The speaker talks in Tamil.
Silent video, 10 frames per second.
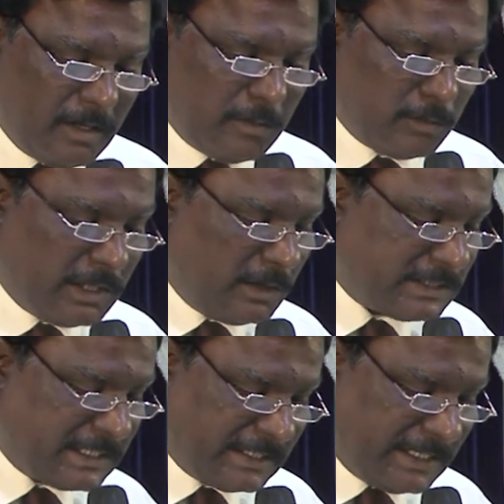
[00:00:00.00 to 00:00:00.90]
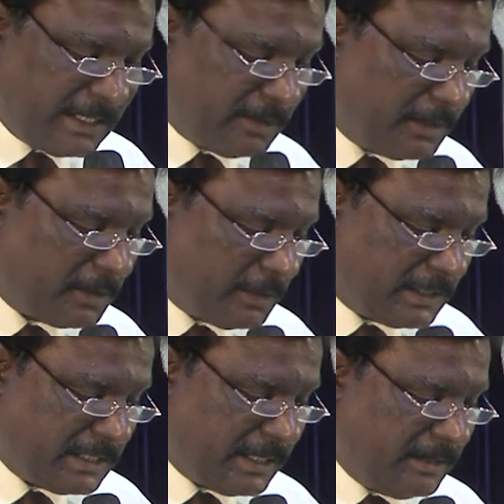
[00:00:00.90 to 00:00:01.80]
முதல் வசனத்தை யாராவது எடுத்து
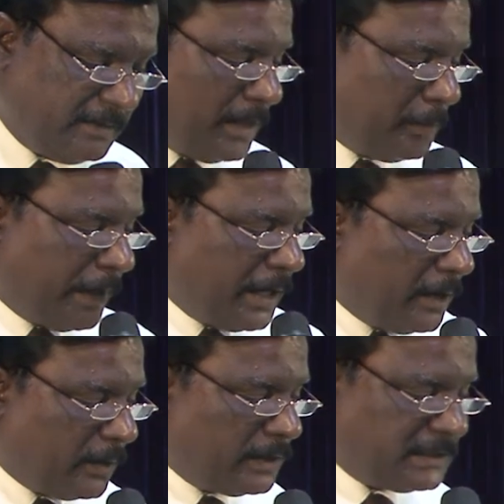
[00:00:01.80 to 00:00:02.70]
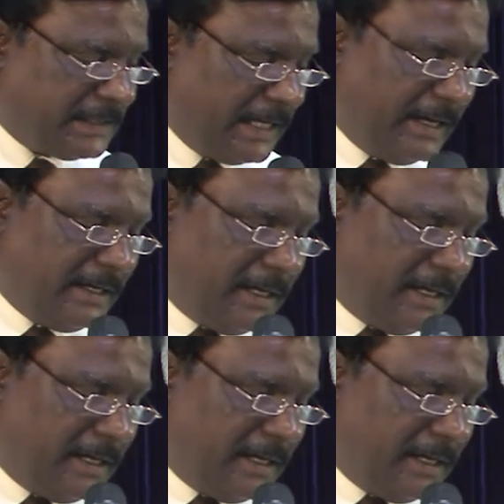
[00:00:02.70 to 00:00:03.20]
வாசிங்க பெந்தகோஸ்தே